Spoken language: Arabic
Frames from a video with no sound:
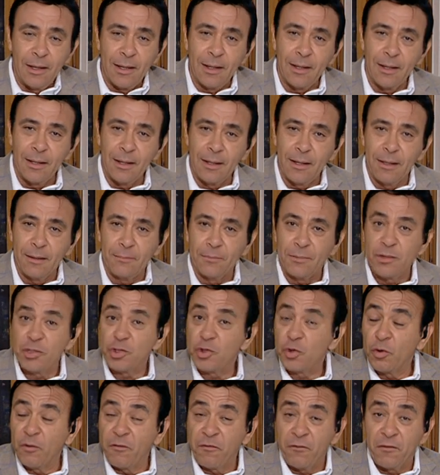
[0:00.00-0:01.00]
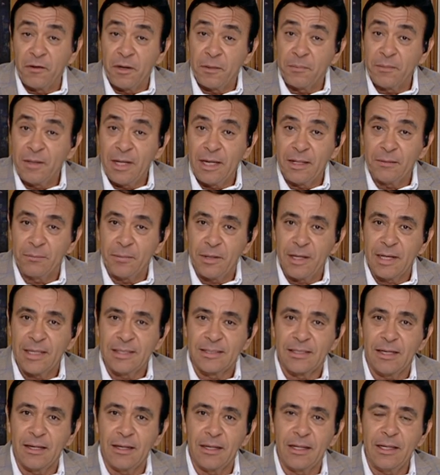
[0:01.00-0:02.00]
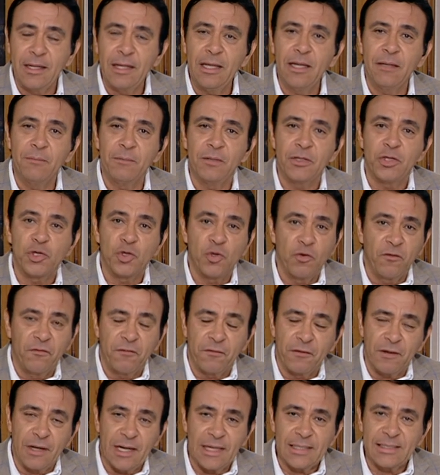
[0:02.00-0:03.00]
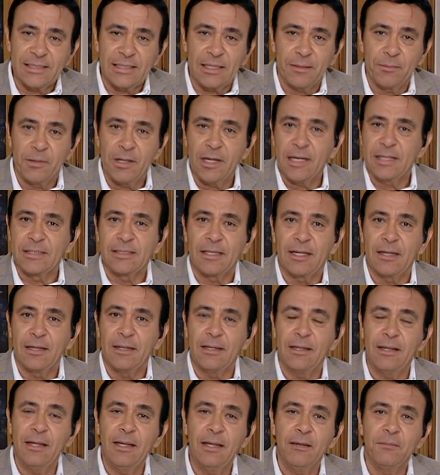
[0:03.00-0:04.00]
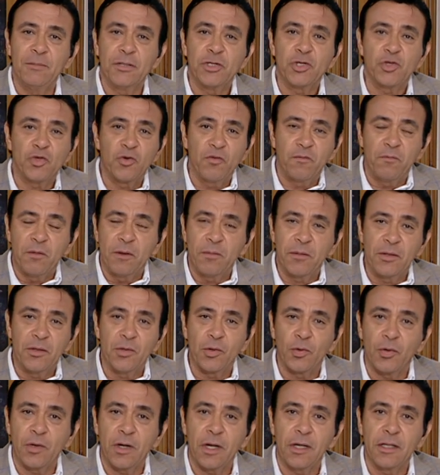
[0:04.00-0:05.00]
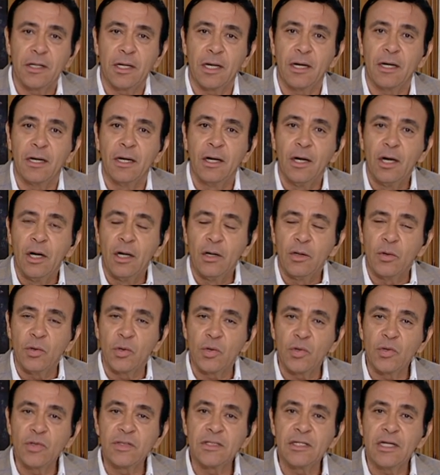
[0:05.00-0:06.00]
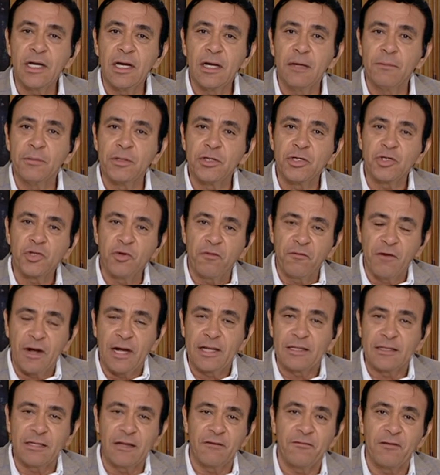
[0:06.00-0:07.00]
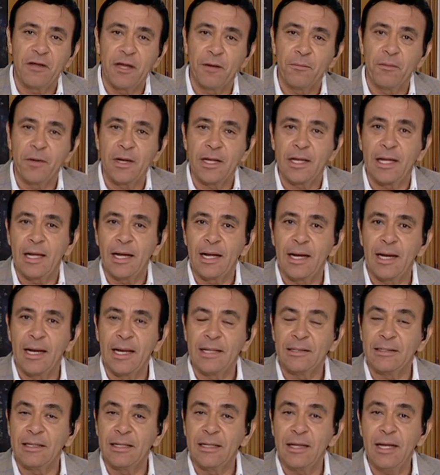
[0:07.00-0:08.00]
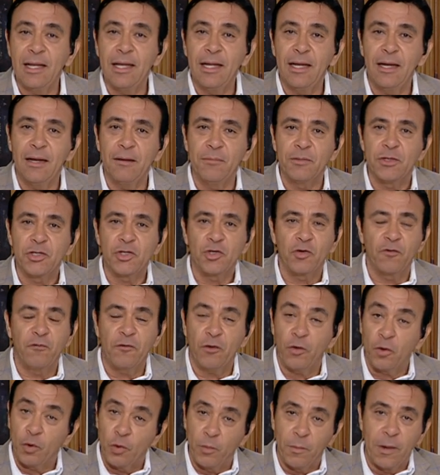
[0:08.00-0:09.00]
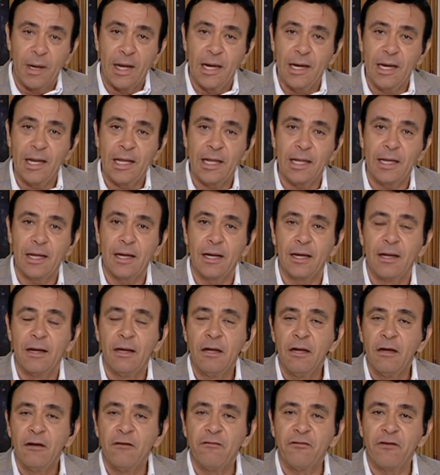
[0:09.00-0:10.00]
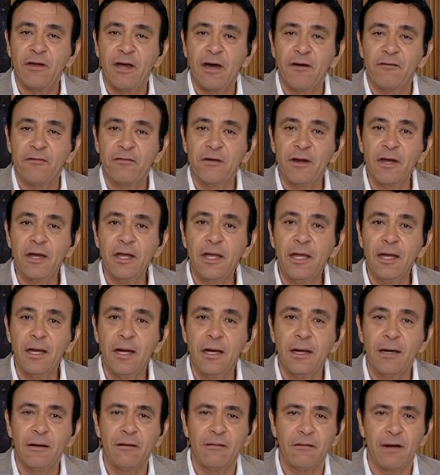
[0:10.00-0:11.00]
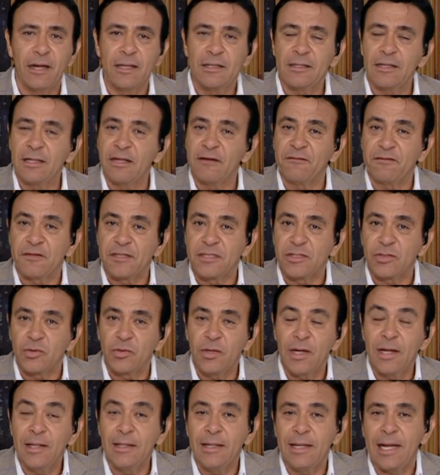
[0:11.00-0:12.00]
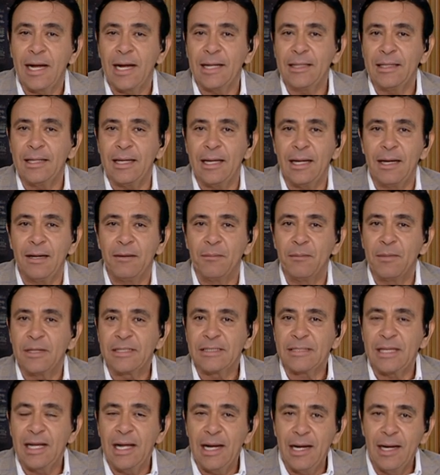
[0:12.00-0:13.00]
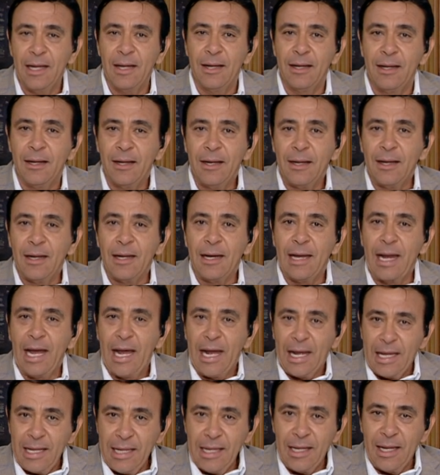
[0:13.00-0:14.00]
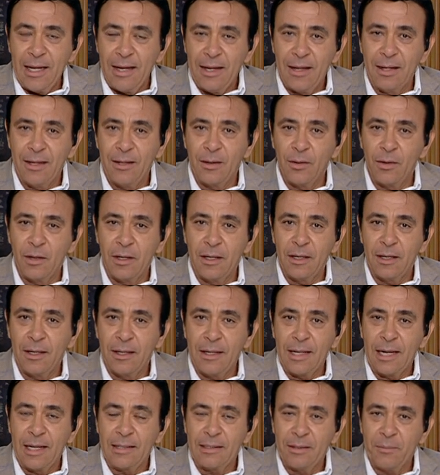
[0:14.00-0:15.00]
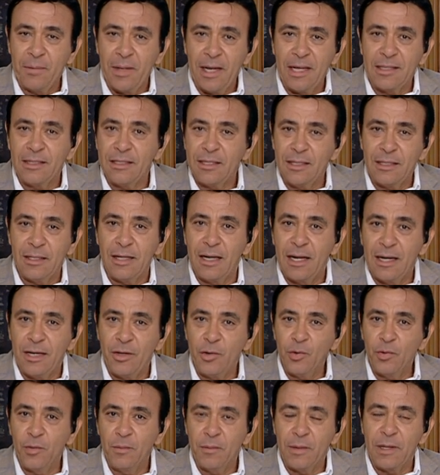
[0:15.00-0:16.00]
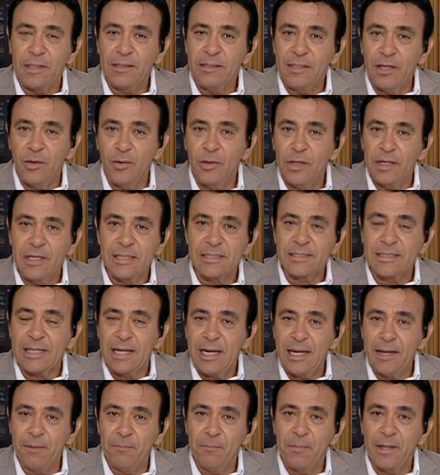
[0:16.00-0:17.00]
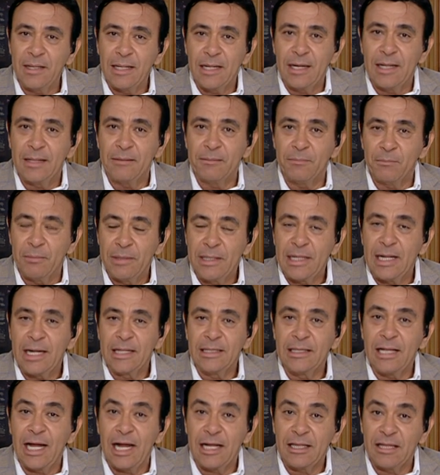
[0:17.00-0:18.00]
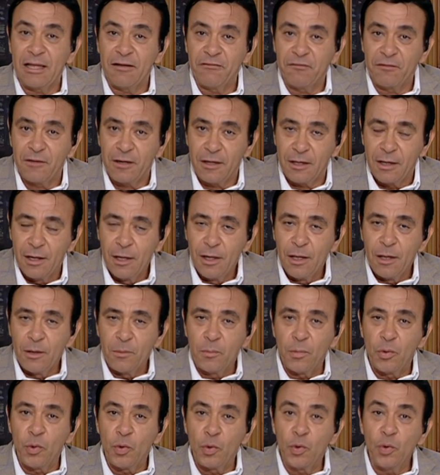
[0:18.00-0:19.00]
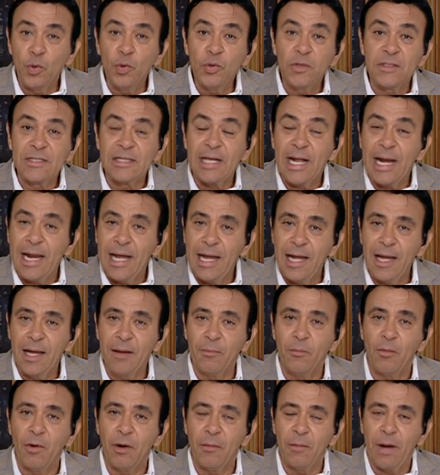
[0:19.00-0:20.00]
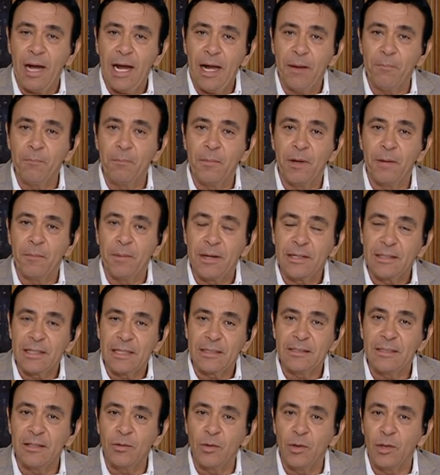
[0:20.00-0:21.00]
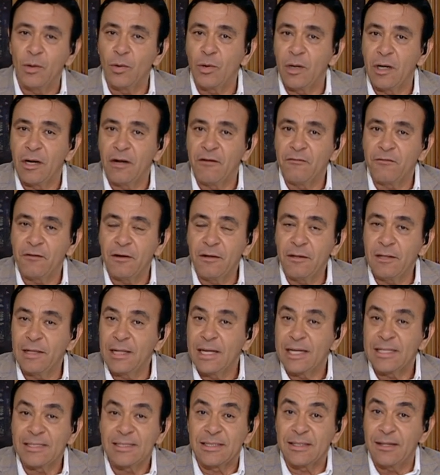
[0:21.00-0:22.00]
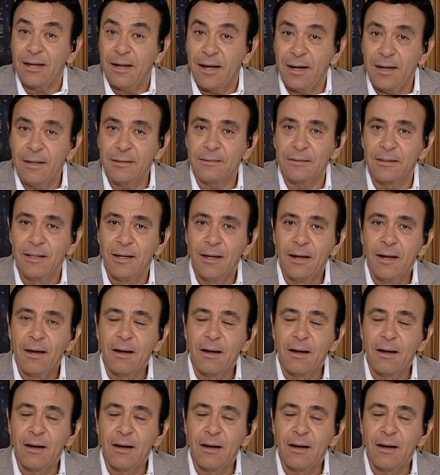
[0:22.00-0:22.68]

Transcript: آه، بنشوف في لبنان بيحصل إيه بنشوف في غزة بيحصل إيه بنشوف ما بين أوكرانيا وروسيا بنشوف حتى في أمريكا اللاتينية بنشوف حروب أهلية في افريقيا عندنا في السودان يعني المساله الحقيقه يعني بياتي اليوم الدولي للسلام بدلا من ان نحتفل بوجود سلام ومحبه بين الدول والافراد لا صراعات